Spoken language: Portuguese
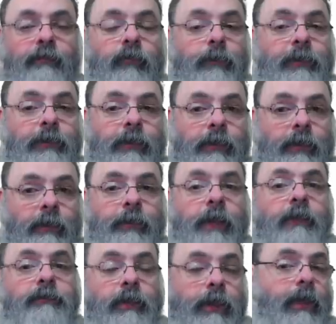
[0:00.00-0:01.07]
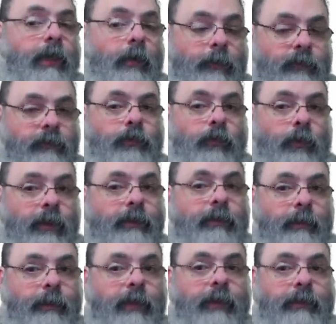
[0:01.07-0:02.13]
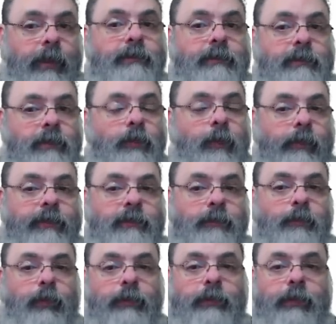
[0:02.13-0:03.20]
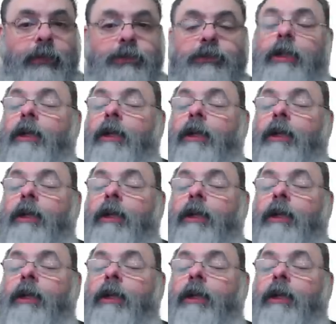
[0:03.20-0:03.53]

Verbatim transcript: Vamos entender porque isso aqui é uma vitória da liberdade, sim, uma coisa importante.